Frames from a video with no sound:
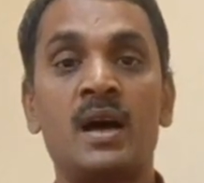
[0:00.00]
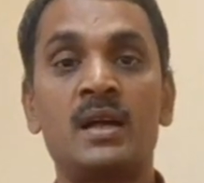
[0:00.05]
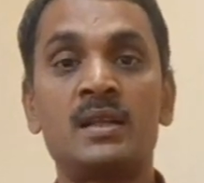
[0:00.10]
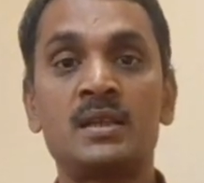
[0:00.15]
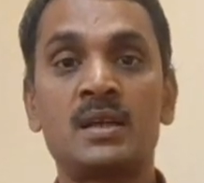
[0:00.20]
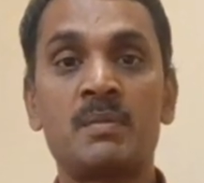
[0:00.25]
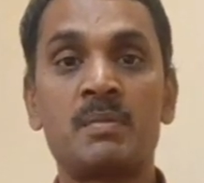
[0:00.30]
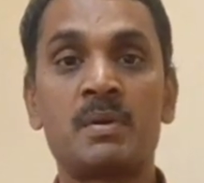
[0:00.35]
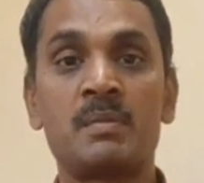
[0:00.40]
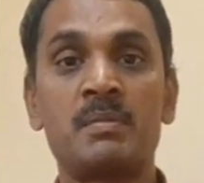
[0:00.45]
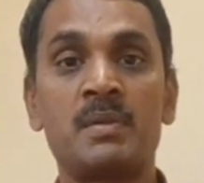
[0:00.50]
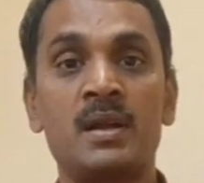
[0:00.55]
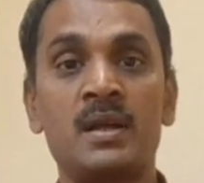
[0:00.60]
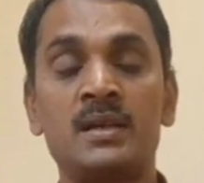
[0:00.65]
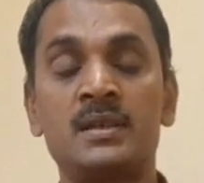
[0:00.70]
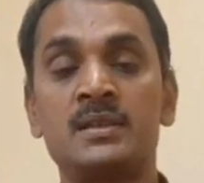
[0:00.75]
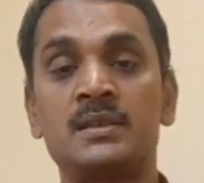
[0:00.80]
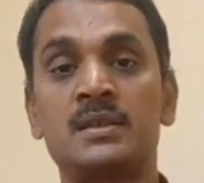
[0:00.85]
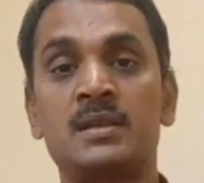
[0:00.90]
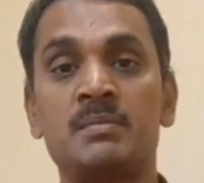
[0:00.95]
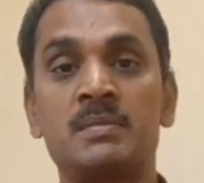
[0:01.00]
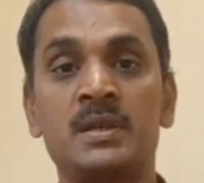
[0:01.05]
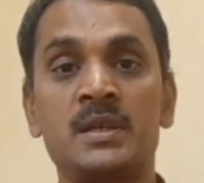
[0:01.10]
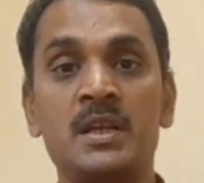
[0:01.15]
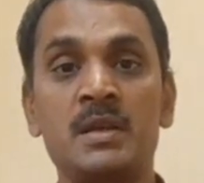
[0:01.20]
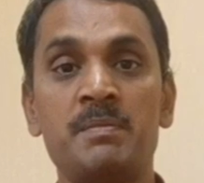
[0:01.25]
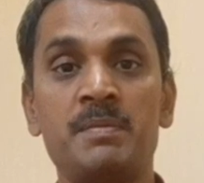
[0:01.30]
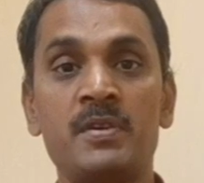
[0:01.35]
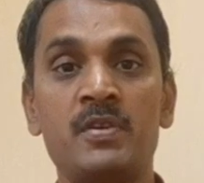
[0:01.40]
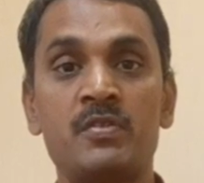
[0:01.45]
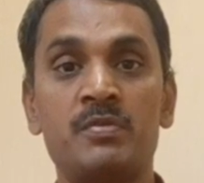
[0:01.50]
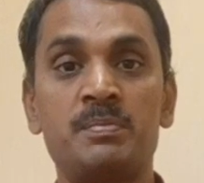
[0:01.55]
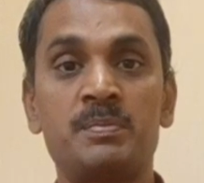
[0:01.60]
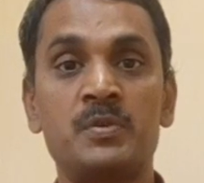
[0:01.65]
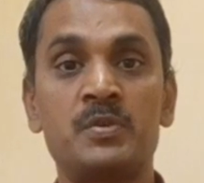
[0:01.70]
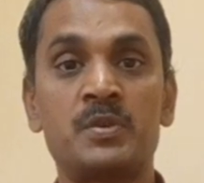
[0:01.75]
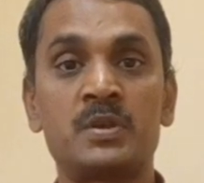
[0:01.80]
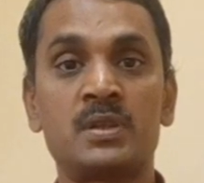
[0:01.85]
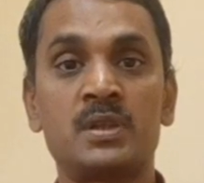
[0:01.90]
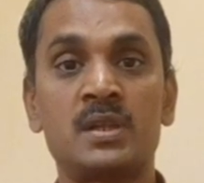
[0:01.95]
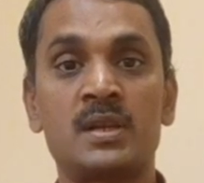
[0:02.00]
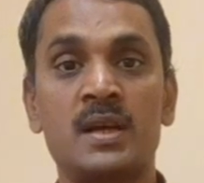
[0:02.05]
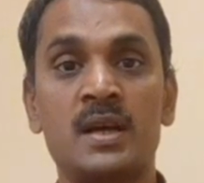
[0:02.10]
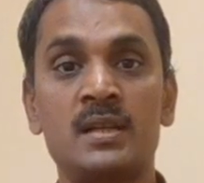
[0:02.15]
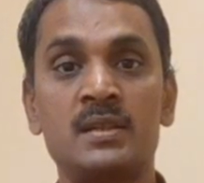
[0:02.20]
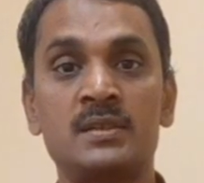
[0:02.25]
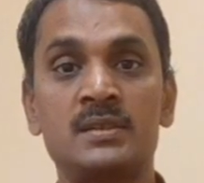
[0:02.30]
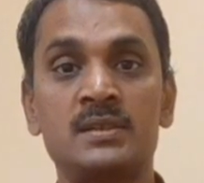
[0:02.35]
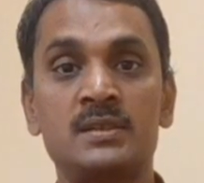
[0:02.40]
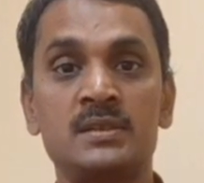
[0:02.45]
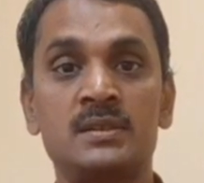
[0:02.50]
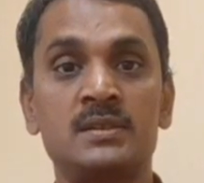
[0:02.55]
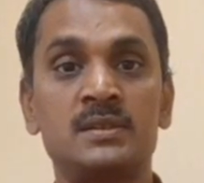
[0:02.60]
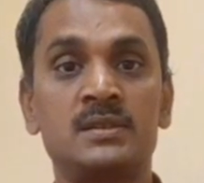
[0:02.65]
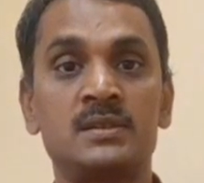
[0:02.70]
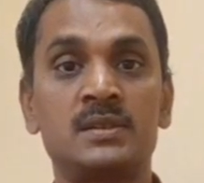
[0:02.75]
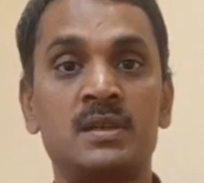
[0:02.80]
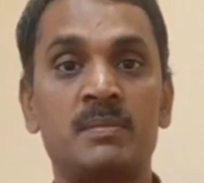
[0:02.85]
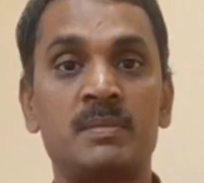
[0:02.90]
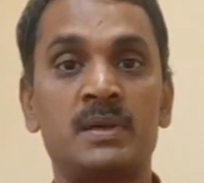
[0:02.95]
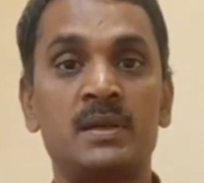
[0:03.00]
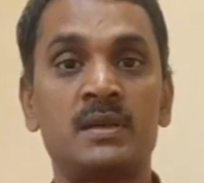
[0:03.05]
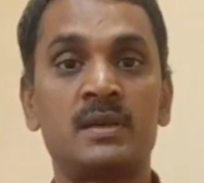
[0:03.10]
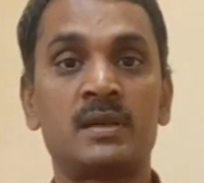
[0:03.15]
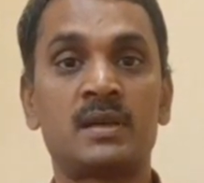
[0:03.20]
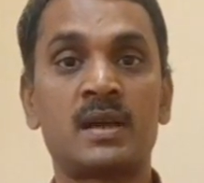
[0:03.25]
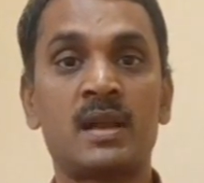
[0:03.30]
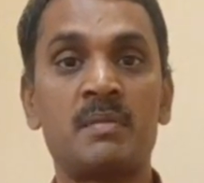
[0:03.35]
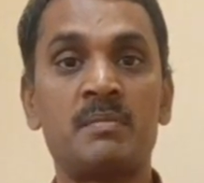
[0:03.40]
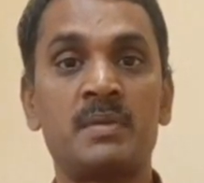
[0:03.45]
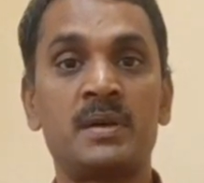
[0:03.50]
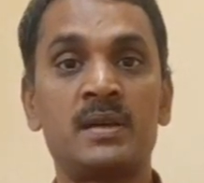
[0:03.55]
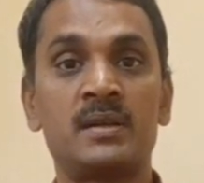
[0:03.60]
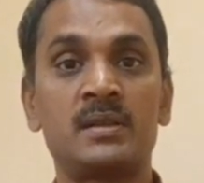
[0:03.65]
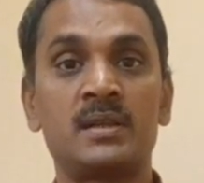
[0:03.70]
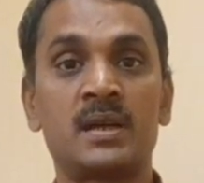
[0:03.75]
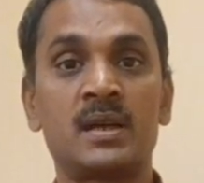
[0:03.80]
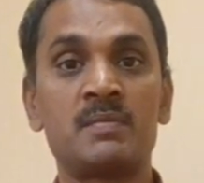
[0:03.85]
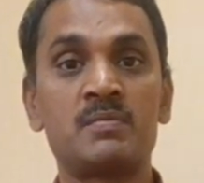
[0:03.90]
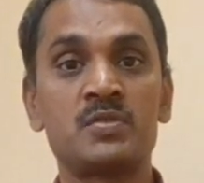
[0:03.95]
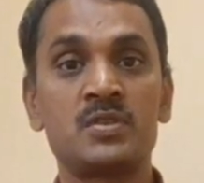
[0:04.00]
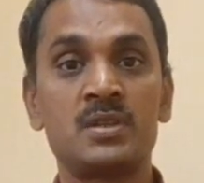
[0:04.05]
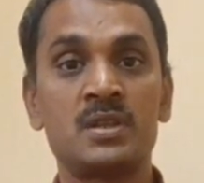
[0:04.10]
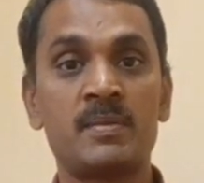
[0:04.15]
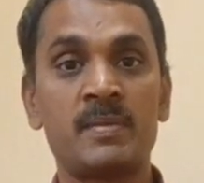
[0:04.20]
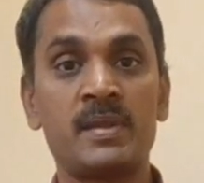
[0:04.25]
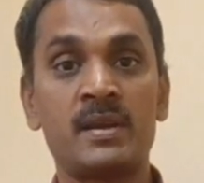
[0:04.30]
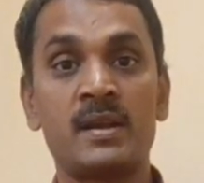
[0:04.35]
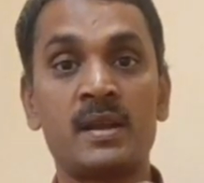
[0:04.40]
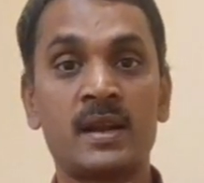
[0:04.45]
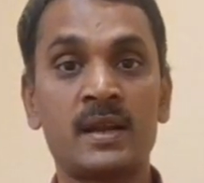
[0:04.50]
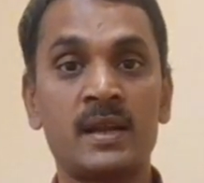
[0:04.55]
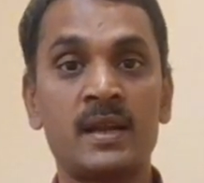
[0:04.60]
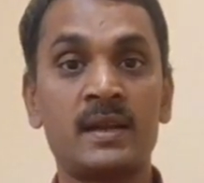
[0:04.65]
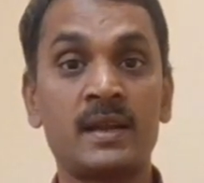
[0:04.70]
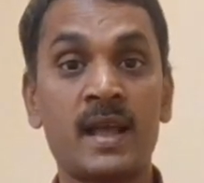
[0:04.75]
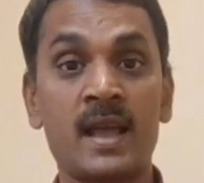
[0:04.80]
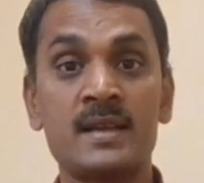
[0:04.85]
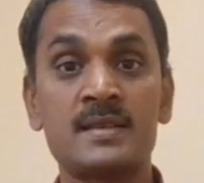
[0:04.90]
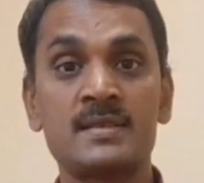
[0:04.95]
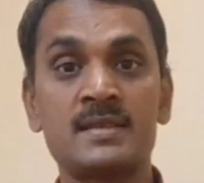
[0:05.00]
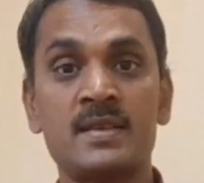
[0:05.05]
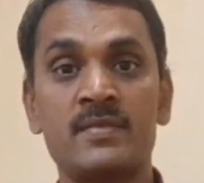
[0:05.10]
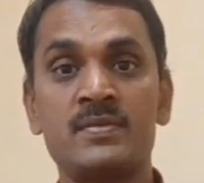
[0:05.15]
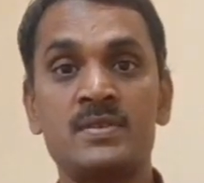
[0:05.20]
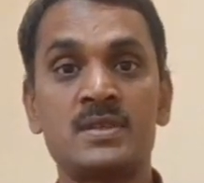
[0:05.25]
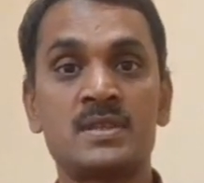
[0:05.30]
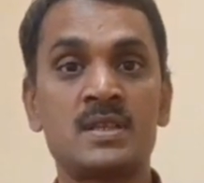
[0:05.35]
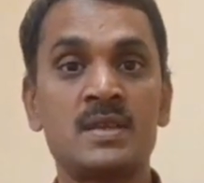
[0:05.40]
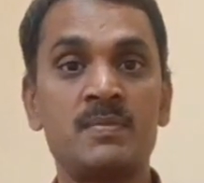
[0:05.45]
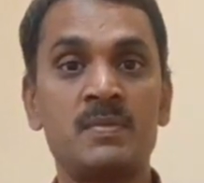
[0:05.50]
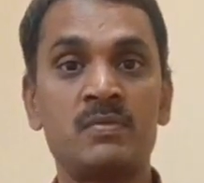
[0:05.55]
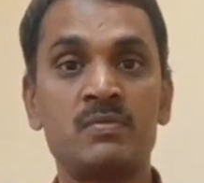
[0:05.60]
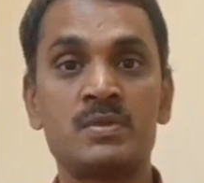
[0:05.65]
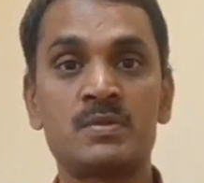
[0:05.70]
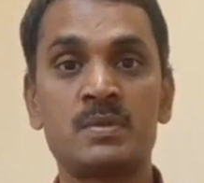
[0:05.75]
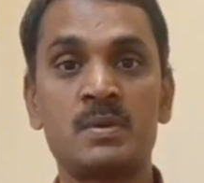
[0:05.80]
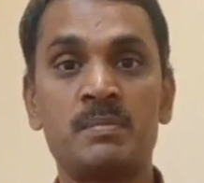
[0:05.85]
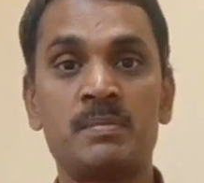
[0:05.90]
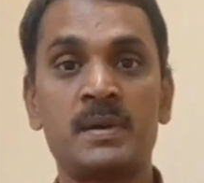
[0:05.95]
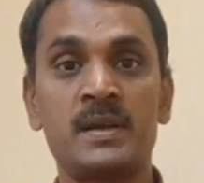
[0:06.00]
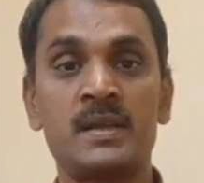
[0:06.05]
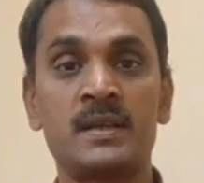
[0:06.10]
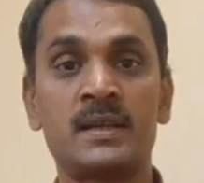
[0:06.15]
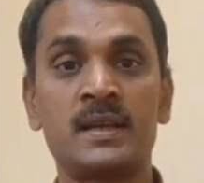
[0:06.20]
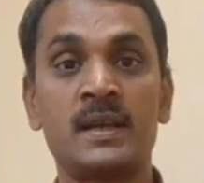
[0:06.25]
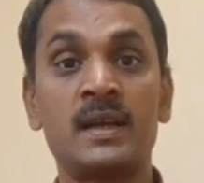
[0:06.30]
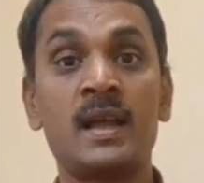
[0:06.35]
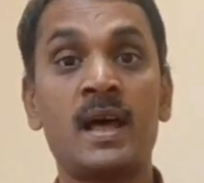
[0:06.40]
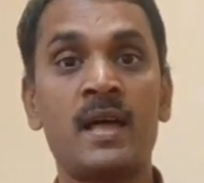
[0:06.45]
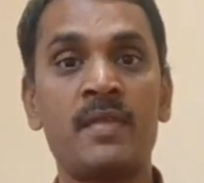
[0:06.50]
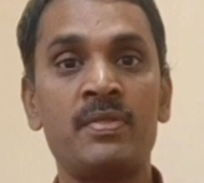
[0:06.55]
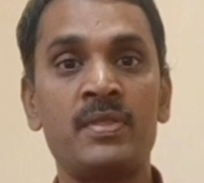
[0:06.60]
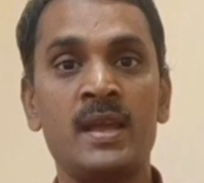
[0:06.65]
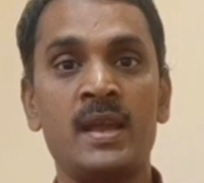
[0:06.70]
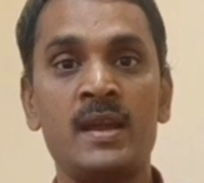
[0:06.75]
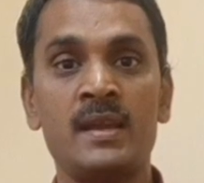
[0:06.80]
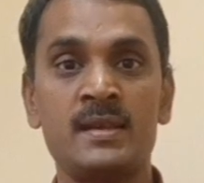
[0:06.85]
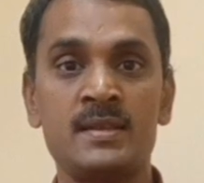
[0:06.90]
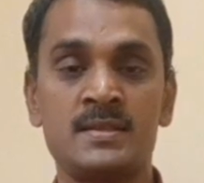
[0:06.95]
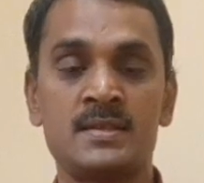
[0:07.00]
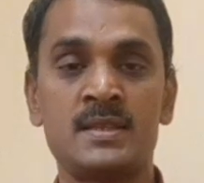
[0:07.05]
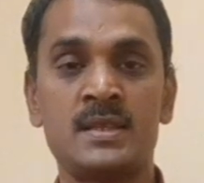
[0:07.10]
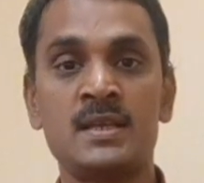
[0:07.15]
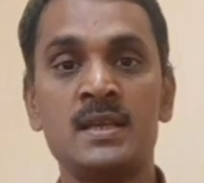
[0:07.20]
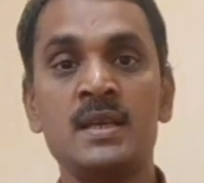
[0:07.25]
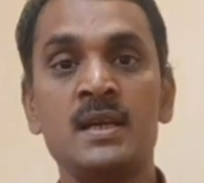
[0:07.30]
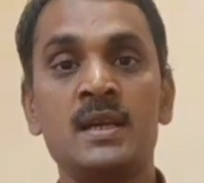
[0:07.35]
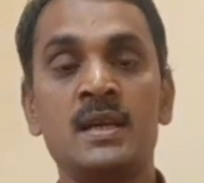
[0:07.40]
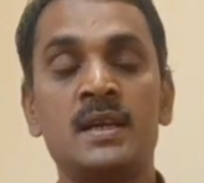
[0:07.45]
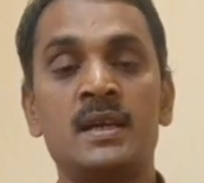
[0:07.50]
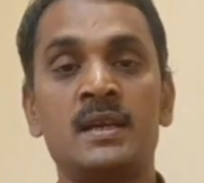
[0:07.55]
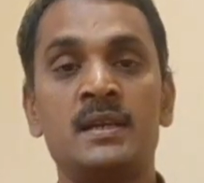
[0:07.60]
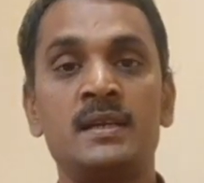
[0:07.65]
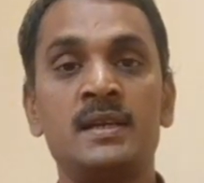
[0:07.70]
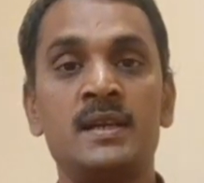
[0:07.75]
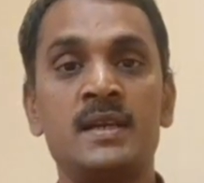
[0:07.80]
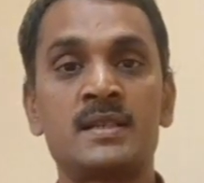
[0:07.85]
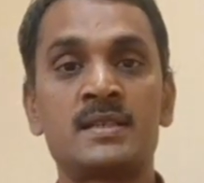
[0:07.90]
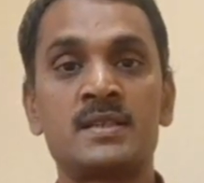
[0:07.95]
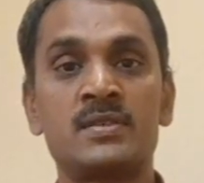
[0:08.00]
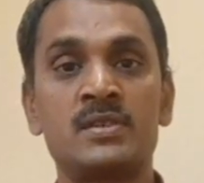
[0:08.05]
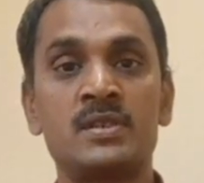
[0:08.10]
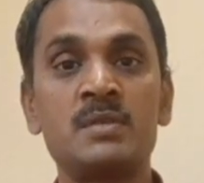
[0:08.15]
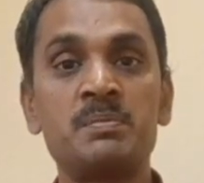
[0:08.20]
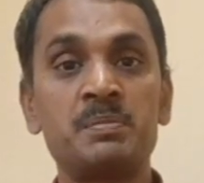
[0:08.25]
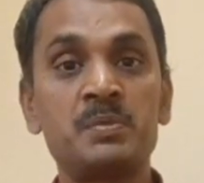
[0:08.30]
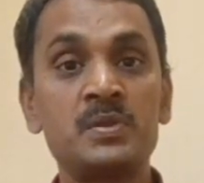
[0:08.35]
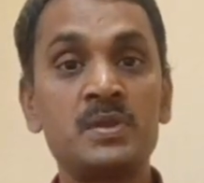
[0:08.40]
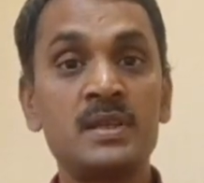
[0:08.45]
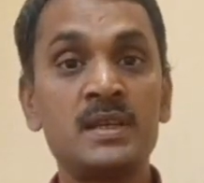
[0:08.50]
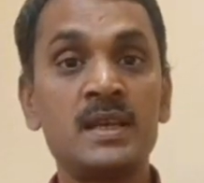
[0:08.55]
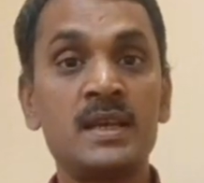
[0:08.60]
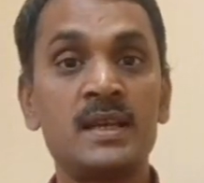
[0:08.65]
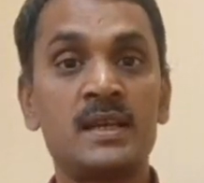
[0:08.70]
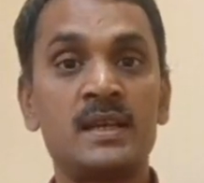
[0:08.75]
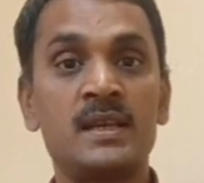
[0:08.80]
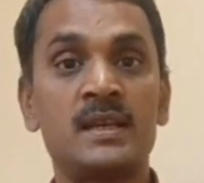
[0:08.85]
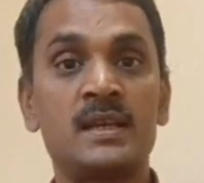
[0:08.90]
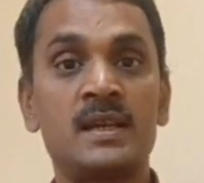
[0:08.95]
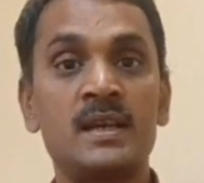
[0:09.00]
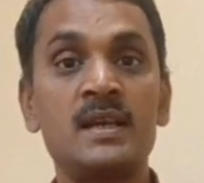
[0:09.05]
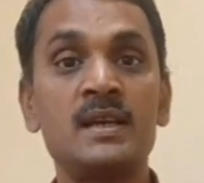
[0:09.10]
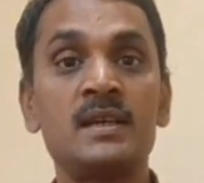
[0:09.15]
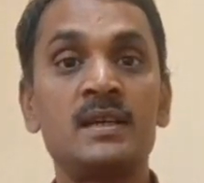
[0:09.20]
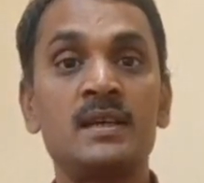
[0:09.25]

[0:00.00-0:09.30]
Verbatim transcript: அதுக்கப்புறமேலா நம்ம இபிஎஃப் e போட்டிருந்தோன்னா அதுக்கு நம்ம கிளைம் பண்ணியிருந்திருக்கலாம் ஸோ இந்த மாதிரி நிறைய டேக்ஸ் சேவிங் ஸ்கீம் இன்வெஸ்ட்மெண்ட் பண்ணியிருக்கீங்களா அந்த ஏடிசி டிடக்ஷன் வந்து புதிய ரேட்டில்